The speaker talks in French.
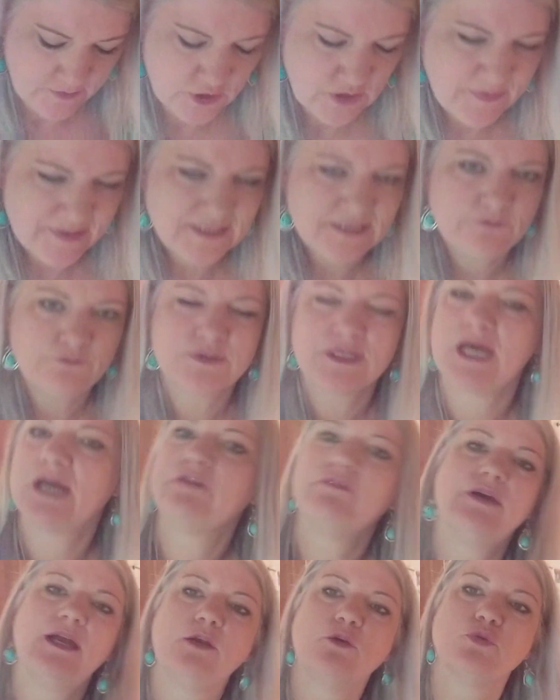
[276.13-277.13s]
Je ne sais pas si vous
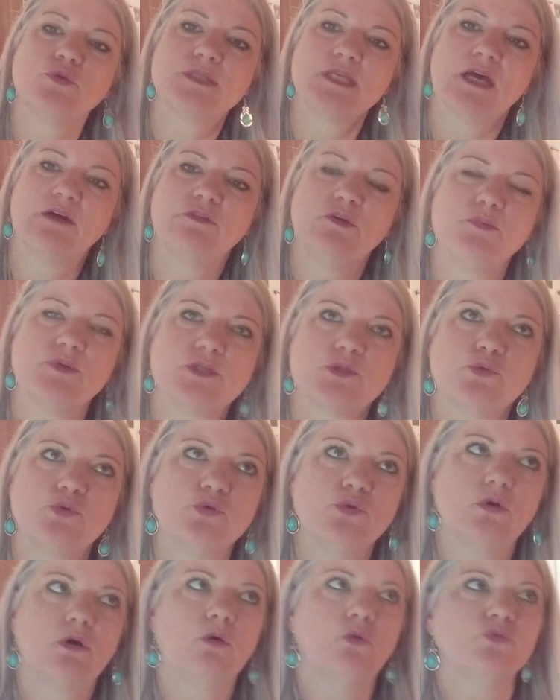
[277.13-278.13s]
arrivez à le conserver parce
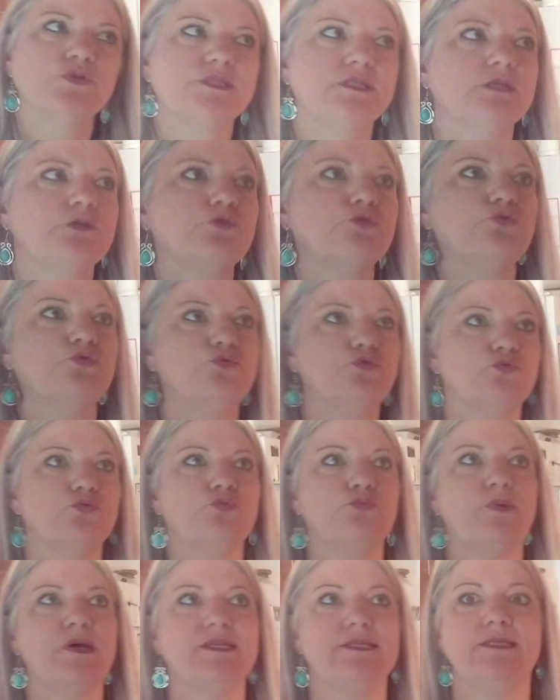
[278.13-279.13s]
qu'on dit que
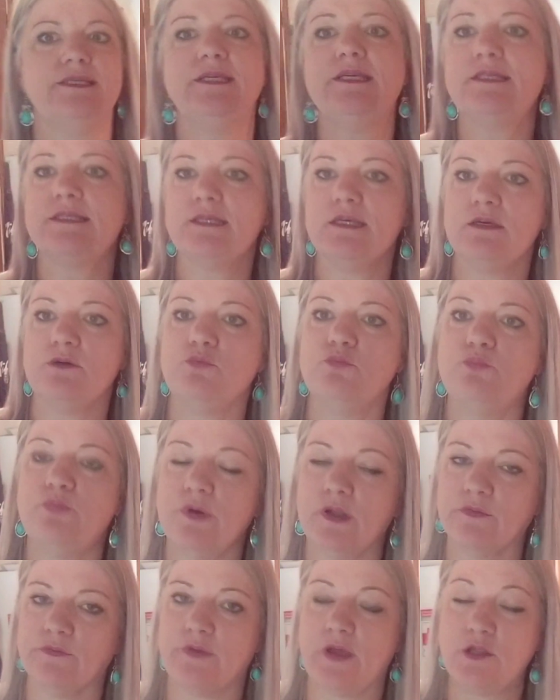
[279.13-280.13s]
le basilic, c'est une
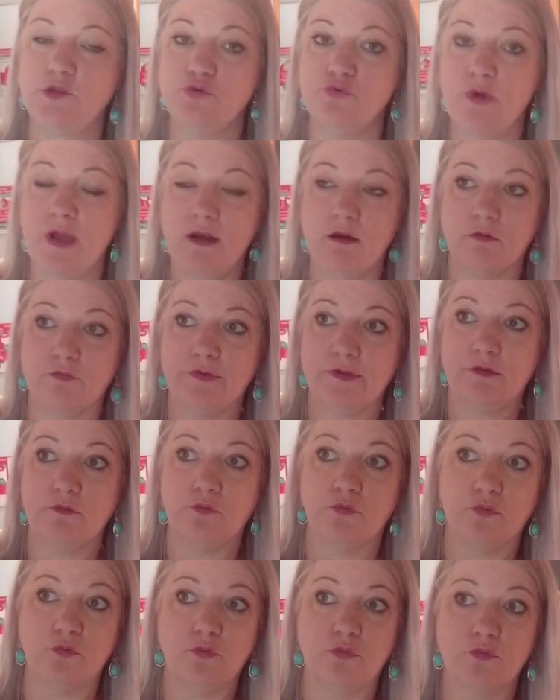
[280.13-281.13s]
plante annuelle. En fait,
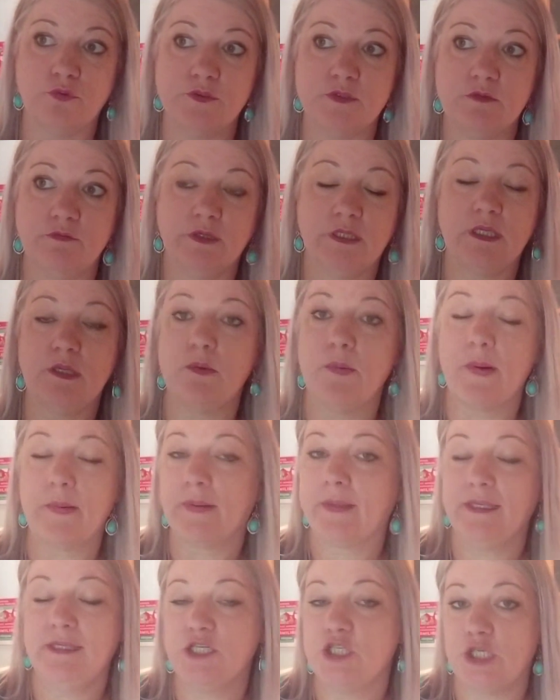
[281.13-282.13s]
euh, c'est vrai
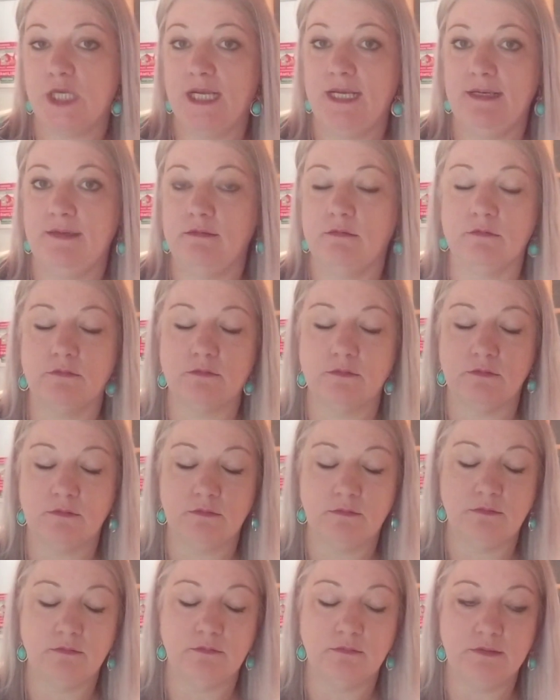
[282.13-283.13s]
qu'après, il gèle
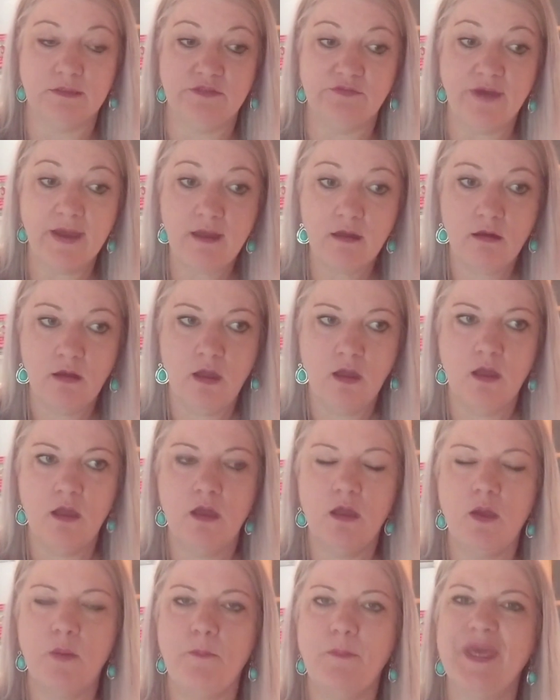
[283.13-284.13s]
euh, l'hiver.
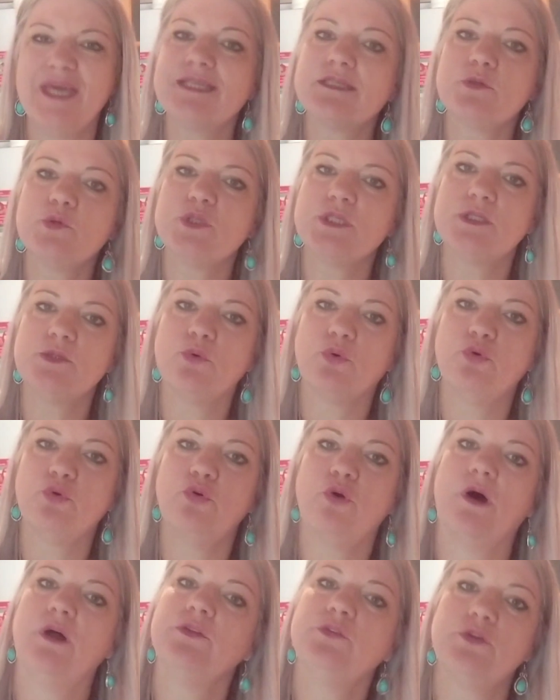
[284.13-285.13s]
Mais est-ce que si on
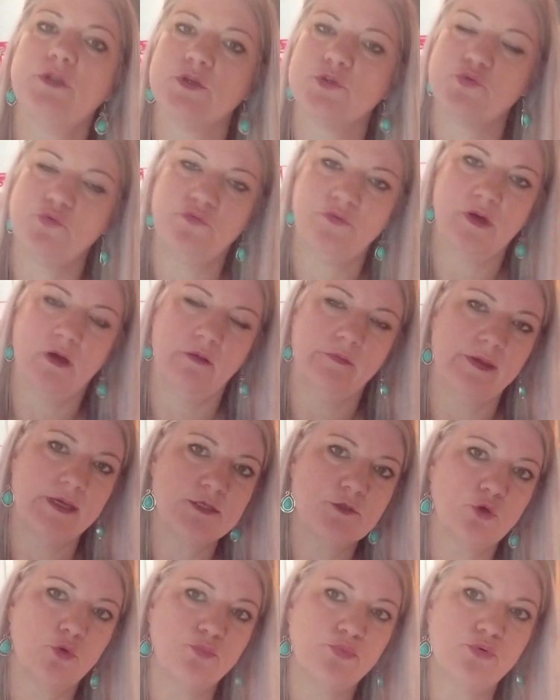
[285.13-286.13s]
le rentre dans une véranda,
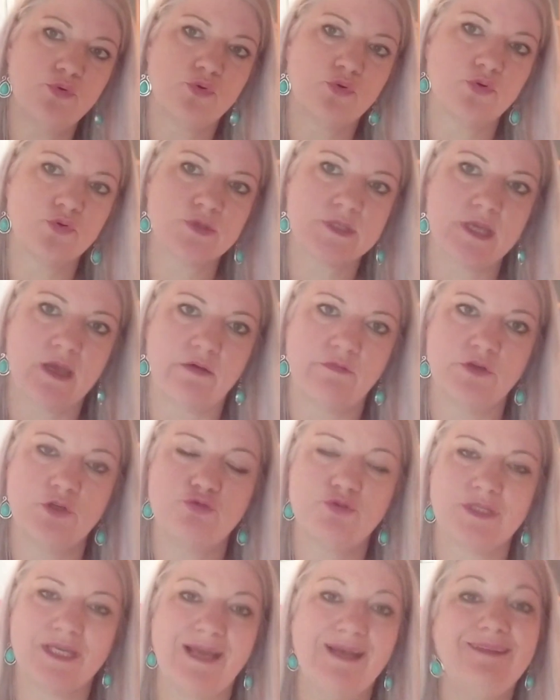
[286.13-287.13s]
est-ce qu'on peut le conserver
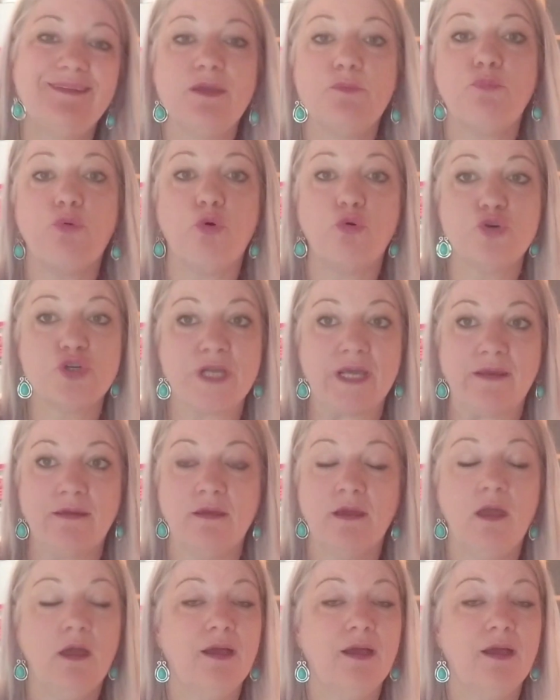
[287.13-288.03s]
jusqu'à l'été prochain